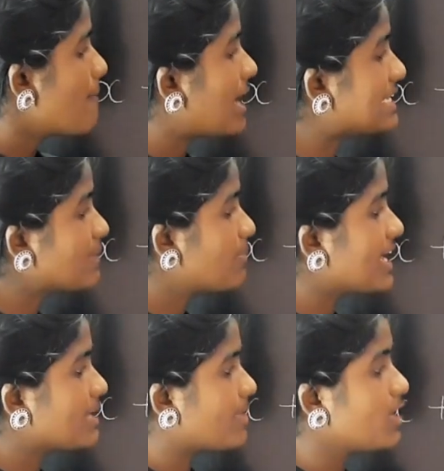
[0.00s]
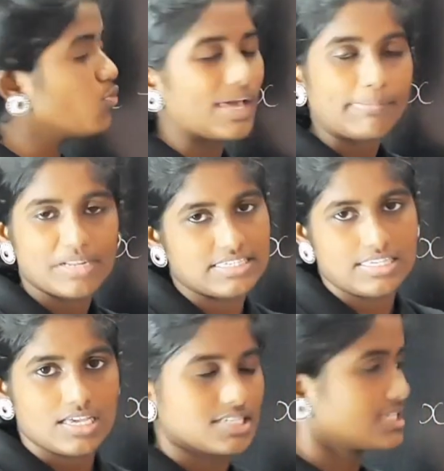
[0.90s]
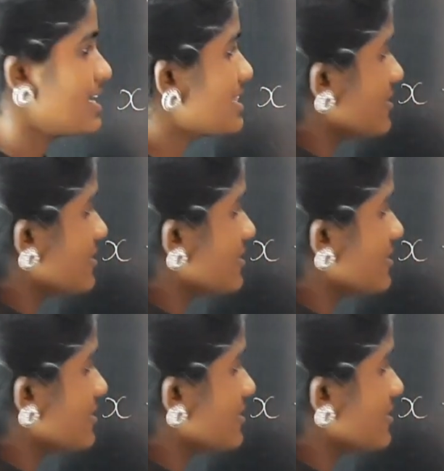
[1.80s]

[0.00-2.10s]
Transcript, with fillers: மல்டிப்ளைட் பை ஒய் ப்ளஸ் சிக்ஸ் இதை